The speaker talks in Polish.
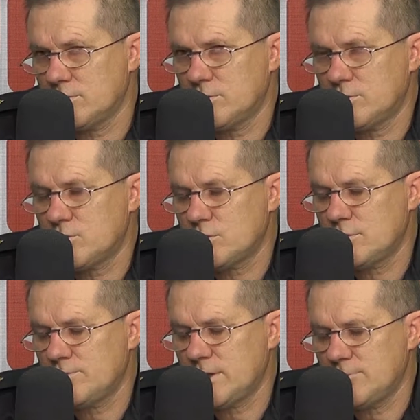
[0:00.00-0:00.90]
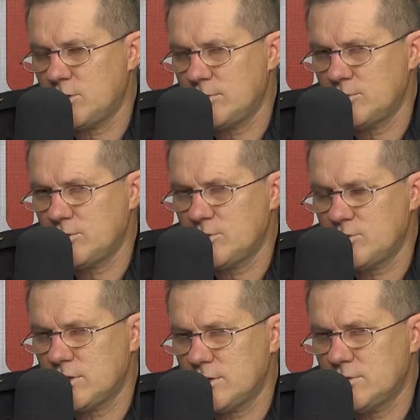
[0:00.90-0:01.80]
to dotyczy, ten problem
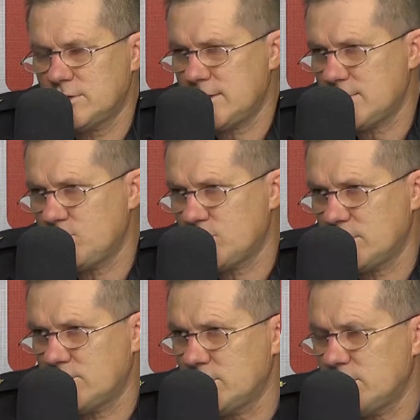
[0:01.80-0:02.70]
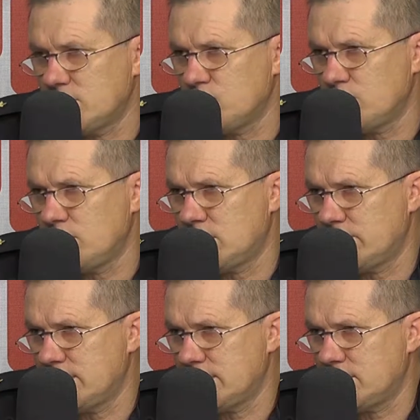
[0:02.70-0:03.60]
dotyczy nie tylko Straży Pożarnej, wszystkich służb
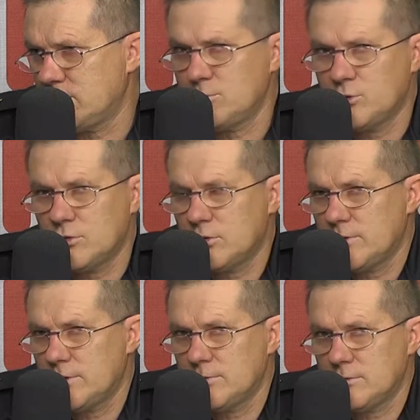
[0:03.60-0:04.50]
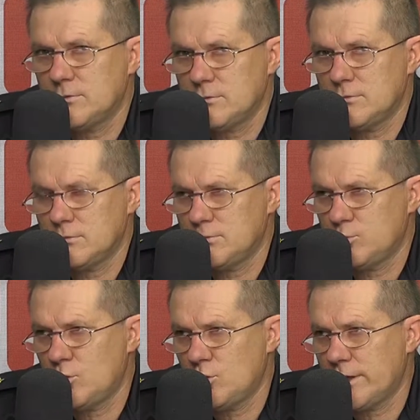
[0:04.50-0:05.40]
interwencyjnych, no pogotowie y,
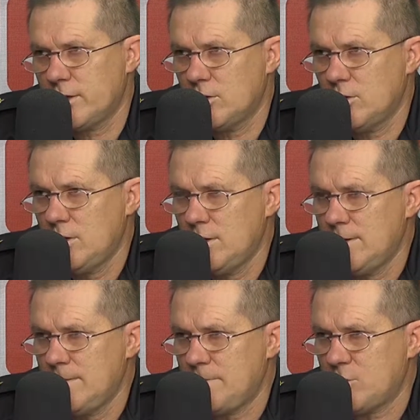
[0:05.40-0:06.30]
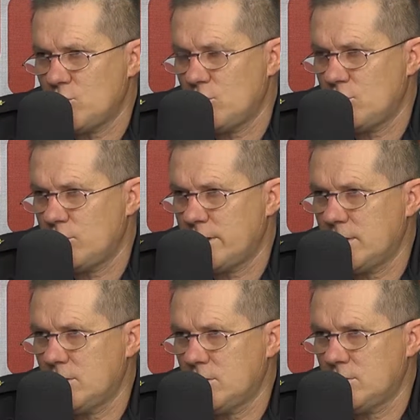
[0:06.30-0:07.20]
pochorego, czy do
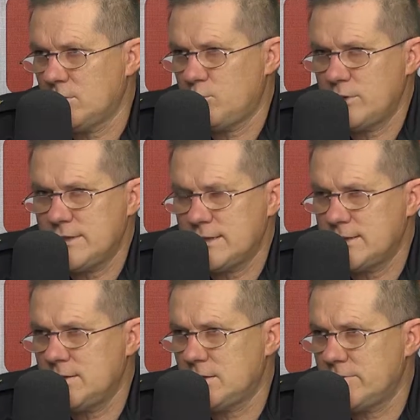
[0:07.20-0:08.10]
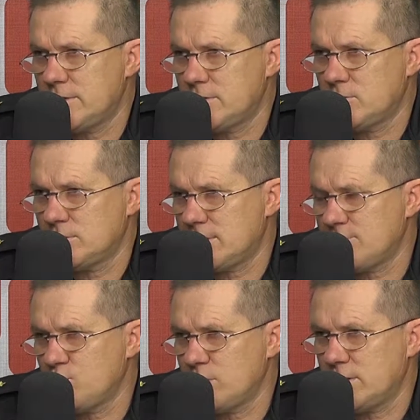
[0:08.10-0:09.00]
chorego, policjant z interwencją, straż
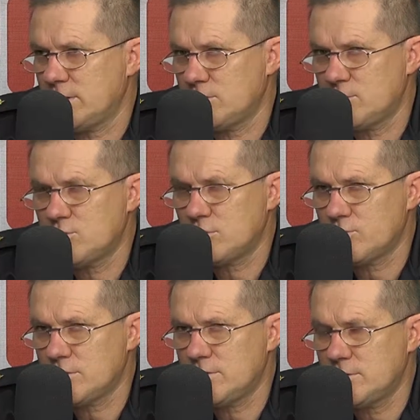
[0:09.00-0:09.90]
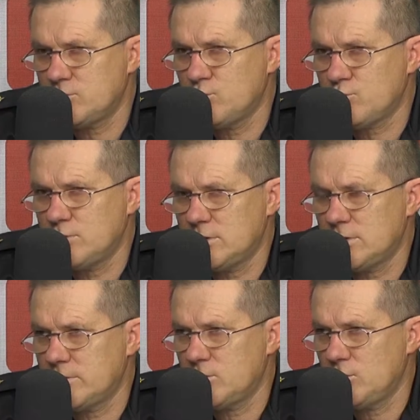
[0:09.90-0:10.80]
pożarna, dotyczy to wszystkich służb
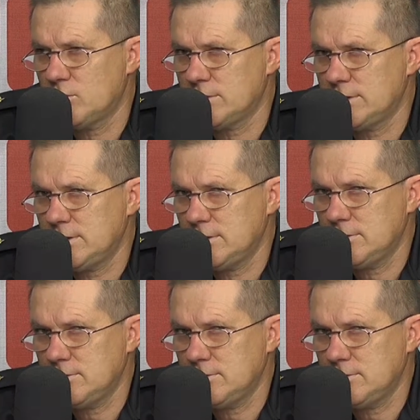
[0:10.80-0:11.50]
interweniujących.